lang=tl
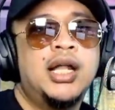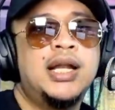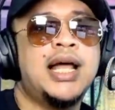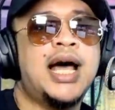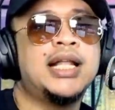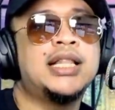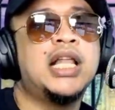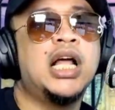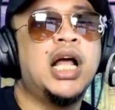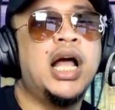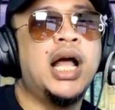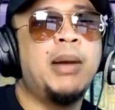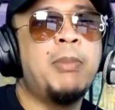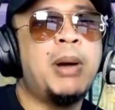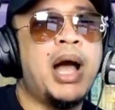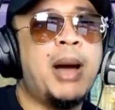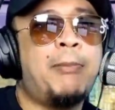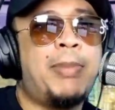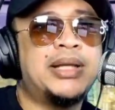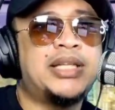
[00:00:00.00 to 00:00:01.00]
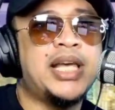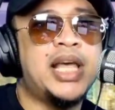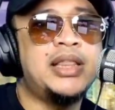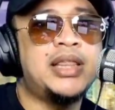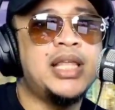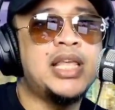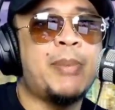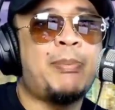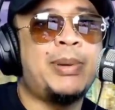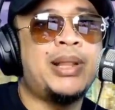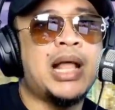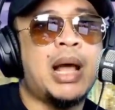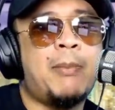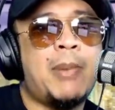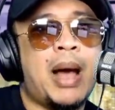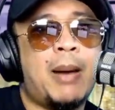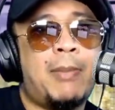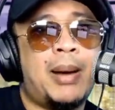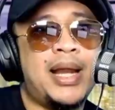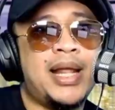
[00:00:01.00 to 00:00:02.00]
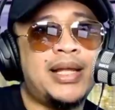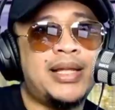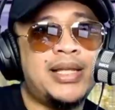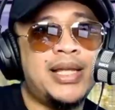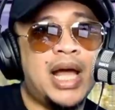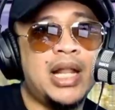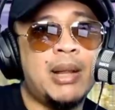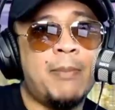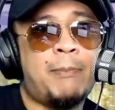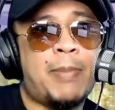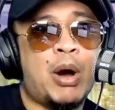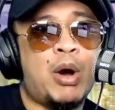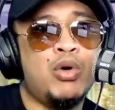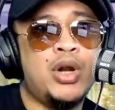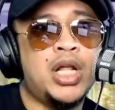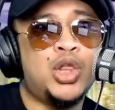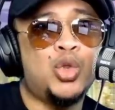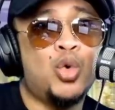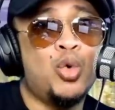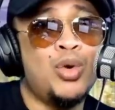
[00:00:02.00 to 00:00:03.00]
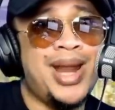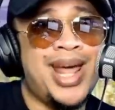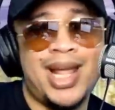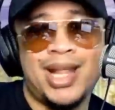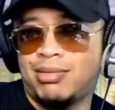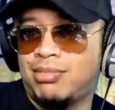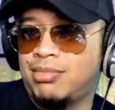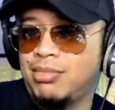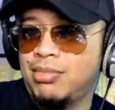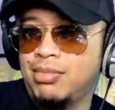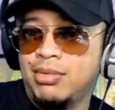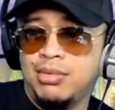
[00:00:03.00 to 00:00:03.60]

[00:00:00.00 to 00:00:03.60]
Lahat ng mga pasyente niya, pinababalik niya ng paulit-ulit.